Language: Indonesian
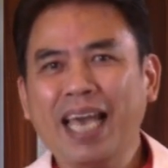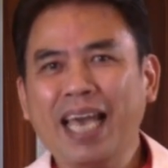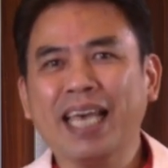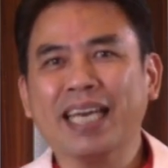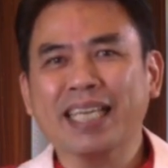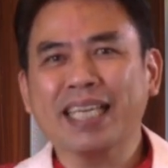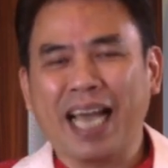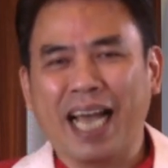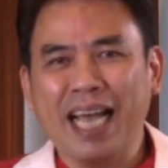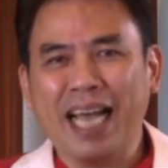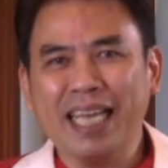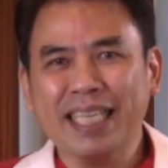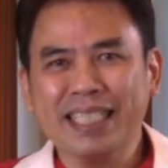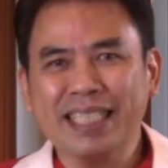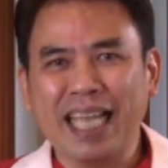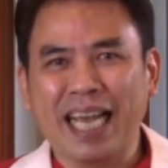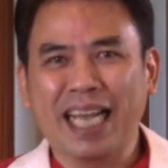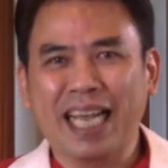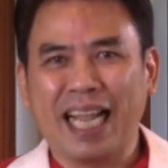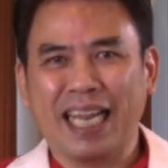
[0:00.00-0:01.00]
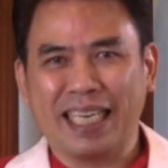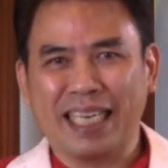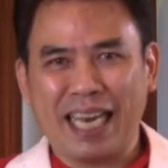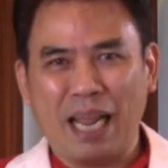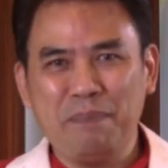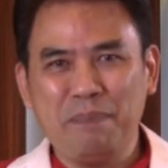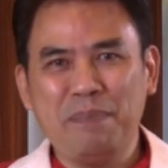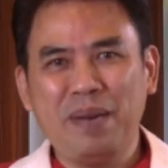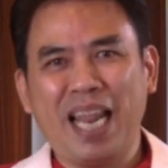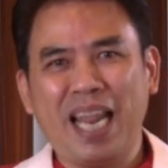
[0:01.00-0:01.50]
ARK tanggal 16
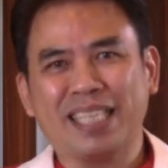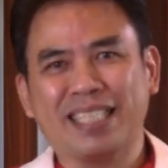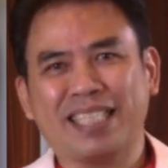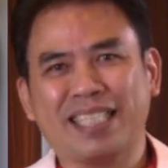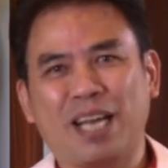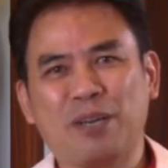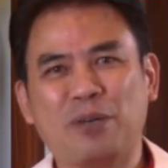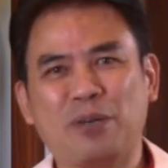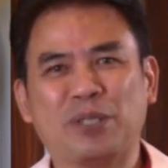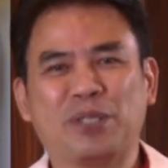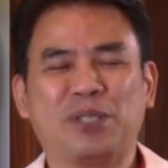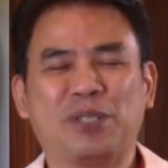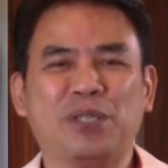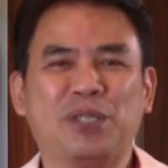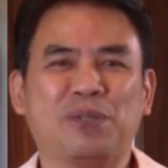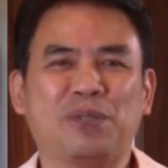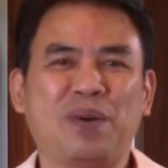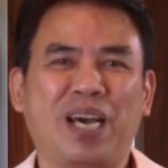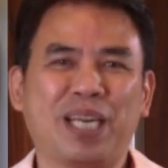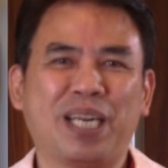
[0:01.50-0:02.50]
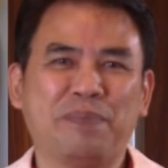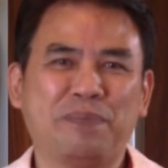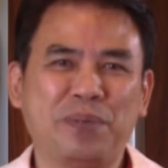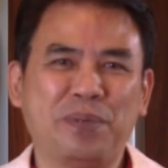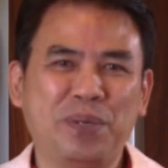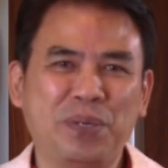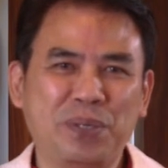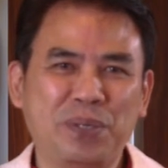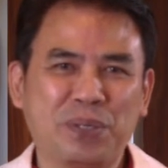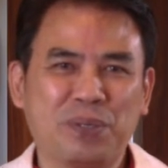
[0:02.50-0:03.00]
Agustus
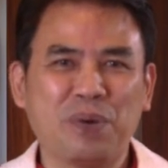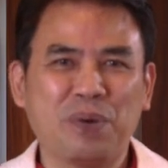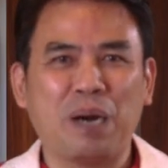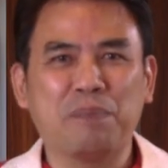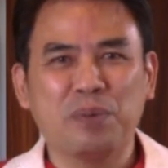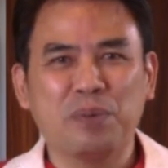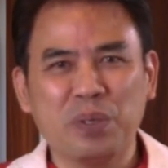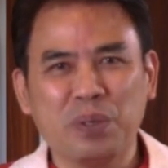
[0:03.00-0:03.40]
2020.